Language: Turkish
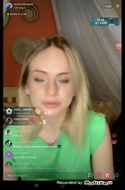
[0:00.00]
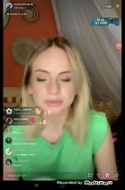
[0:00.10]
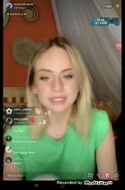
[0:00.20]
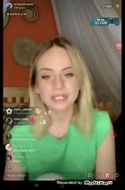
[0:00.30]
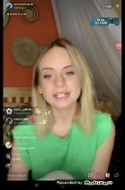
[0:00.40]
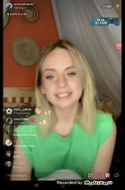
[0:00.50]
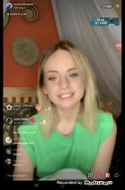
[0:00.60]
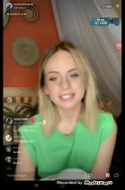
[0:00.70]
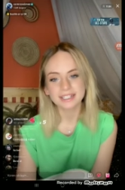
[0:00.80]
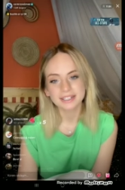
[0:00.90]
Mesela hani
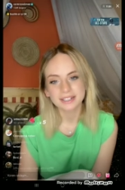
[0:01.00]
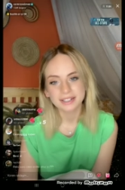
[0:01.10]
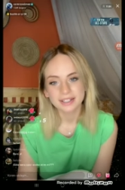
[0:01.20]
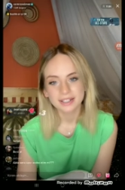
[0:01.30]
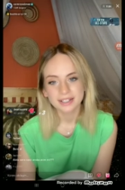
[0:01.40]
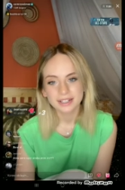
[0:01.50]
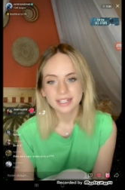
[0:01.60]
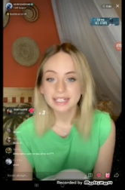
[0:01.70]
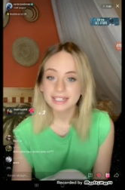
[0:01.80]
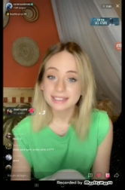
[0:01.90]
şey
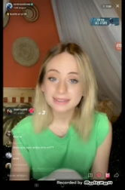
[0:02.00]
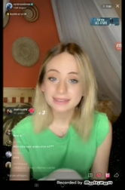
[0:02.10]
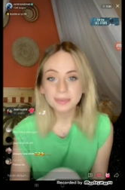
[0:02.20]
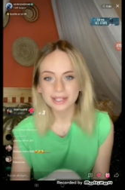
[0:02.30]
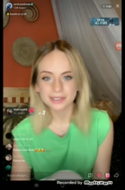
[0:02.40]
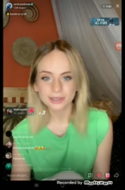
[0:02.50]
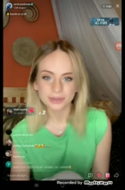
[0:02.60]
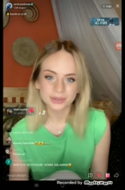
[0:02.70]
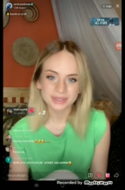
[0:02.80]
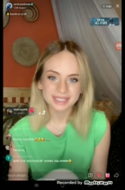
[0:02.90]
kadın
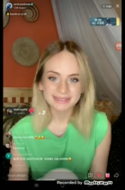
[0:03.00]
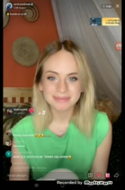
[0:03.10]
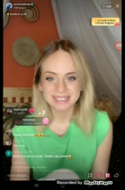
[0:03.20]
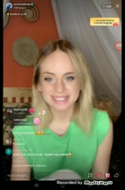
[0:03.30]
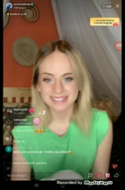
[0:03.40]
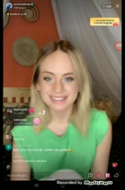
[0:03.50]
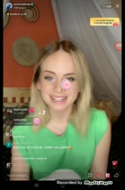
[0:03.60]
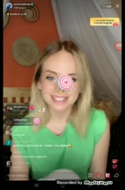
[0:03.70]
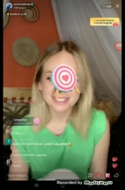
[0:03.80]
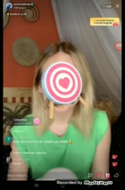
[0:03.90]
pantolon giymesin
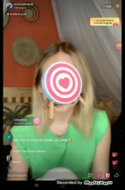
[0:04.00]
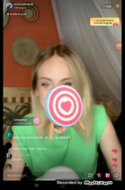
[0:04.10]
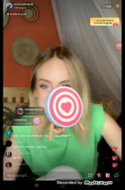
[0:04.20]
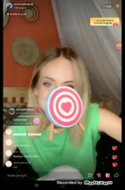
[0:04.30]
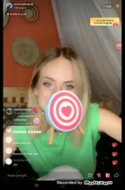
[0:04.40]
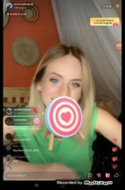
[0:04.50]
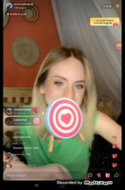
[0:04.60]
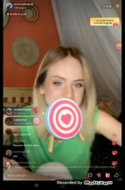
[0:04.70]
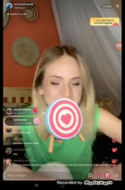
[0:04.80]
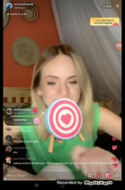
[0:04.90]
saçlarını
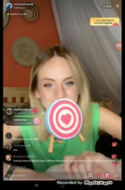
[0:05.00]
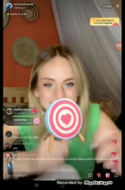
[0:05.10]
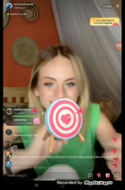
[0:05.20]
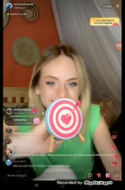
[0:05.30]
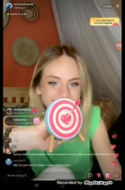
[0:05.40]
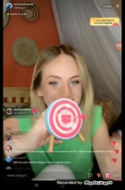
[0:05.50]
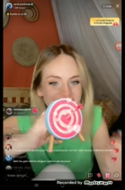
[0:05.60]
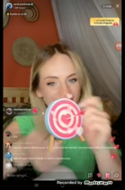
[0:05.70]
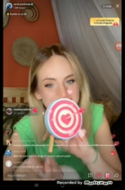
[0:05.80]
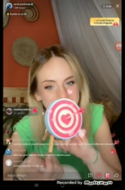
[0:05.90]
kaşlarını
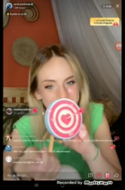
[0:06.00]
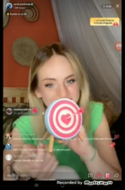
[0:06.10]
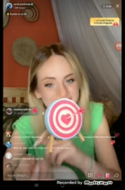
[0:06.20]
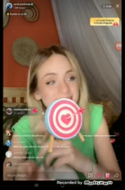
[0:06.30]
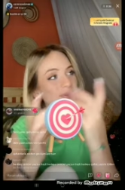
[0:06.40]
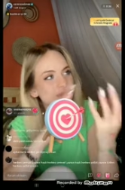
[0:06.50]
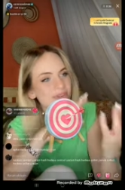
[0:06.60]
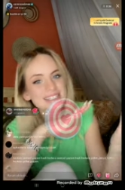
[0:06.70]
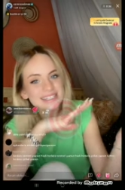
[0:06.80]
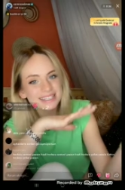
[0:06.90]
almasın,
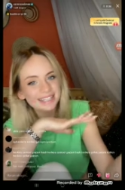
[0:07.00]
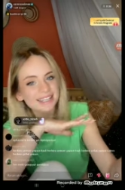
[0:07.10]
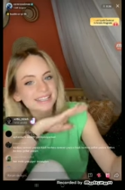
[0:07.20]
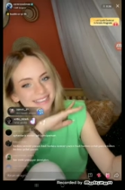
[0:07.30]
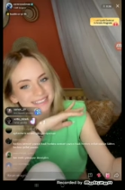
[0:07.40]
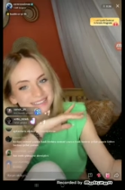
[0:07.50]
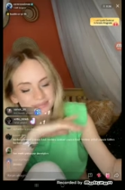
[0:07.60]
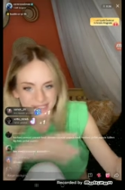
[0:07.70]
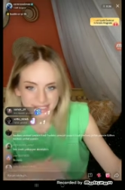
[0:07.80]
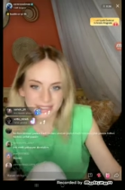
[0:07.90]
üniversiteye
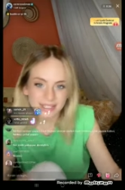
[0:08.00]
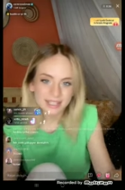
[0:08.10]
gitmesin.